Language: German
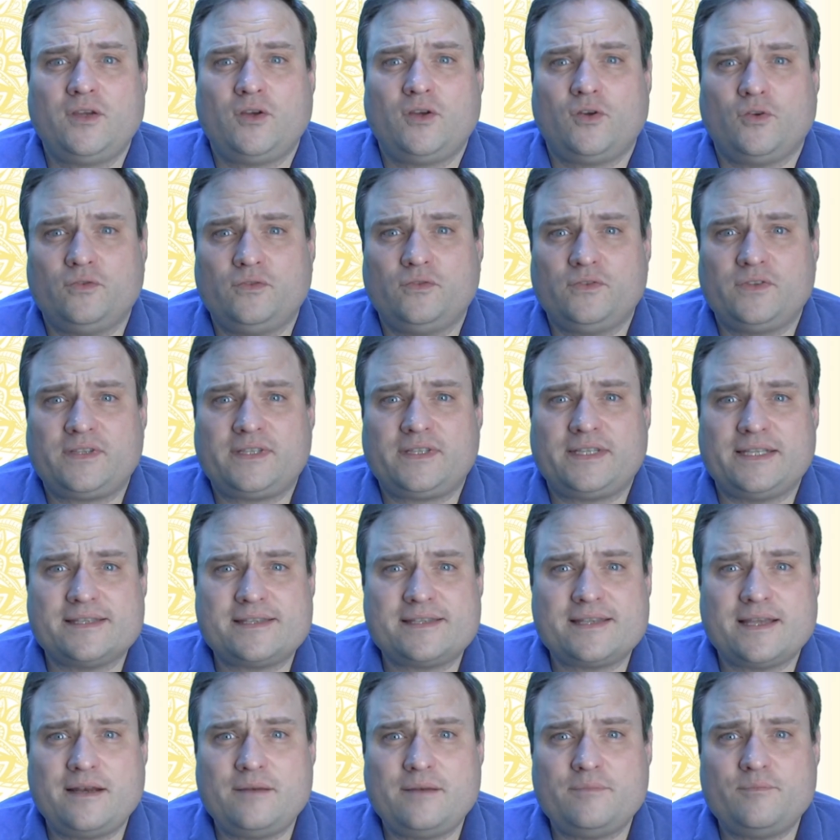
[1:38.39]
Und
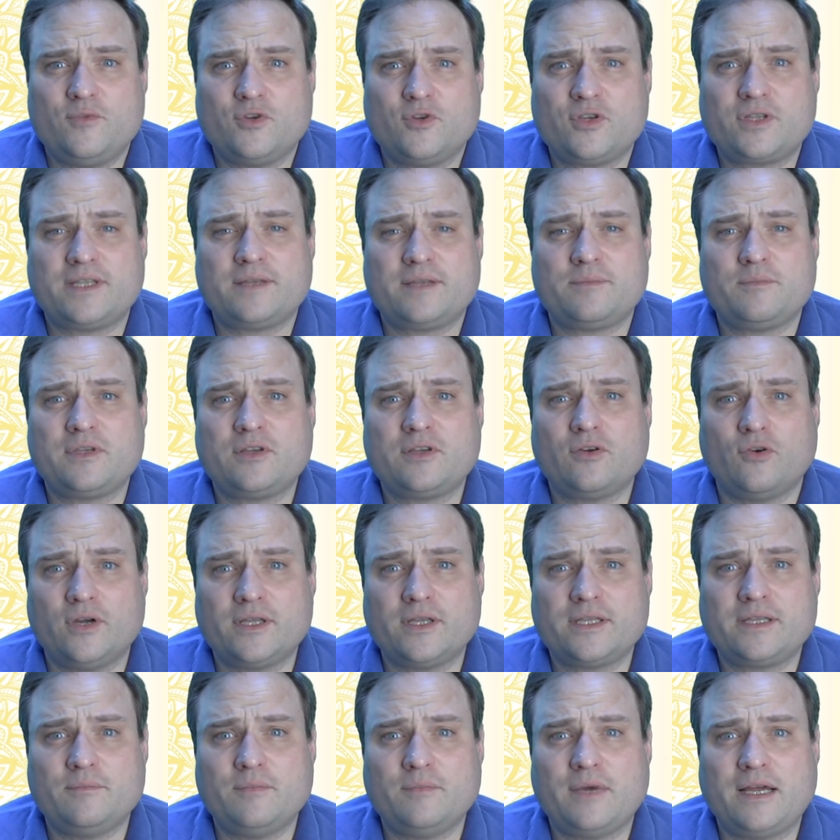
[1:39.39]
deshalb möchte ich mich
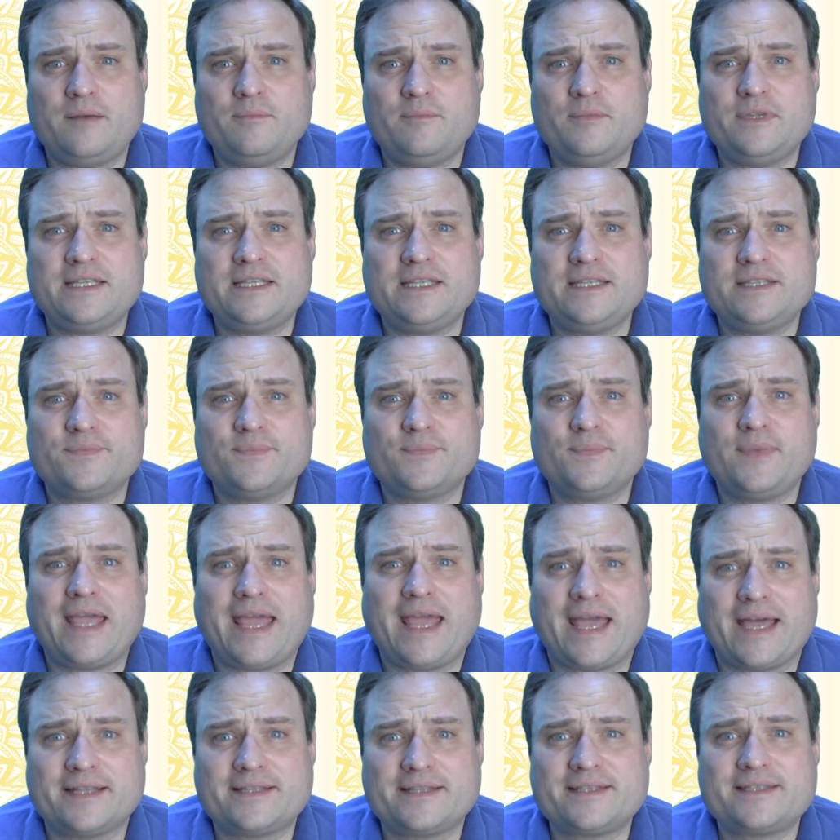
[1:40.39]
heute mal mit diesem
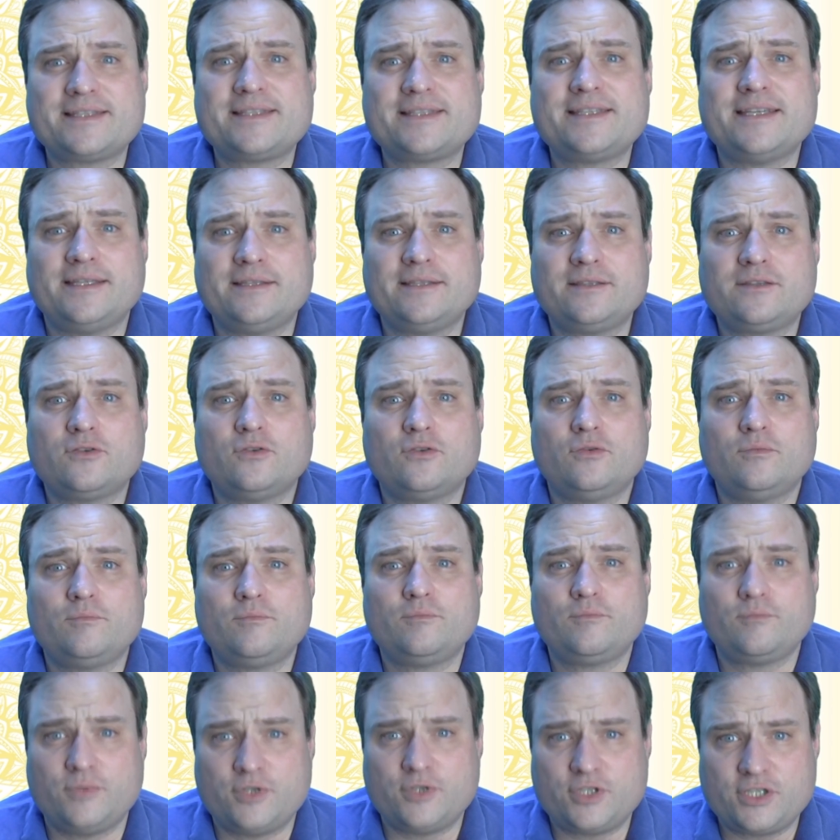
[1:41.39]
Herzzentrum
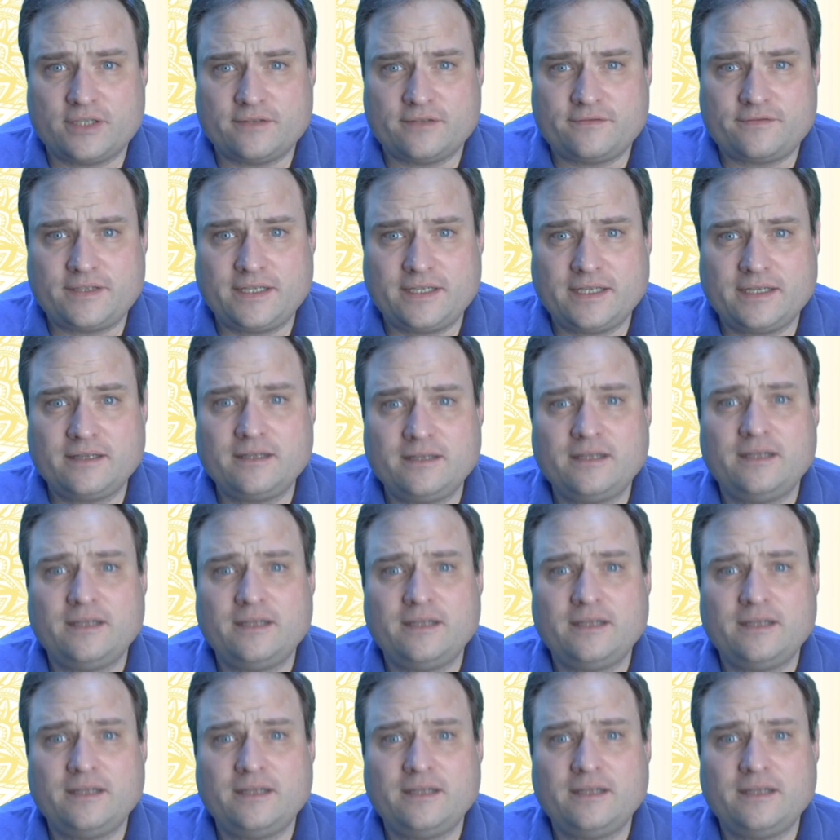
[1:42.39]
beschäftigen,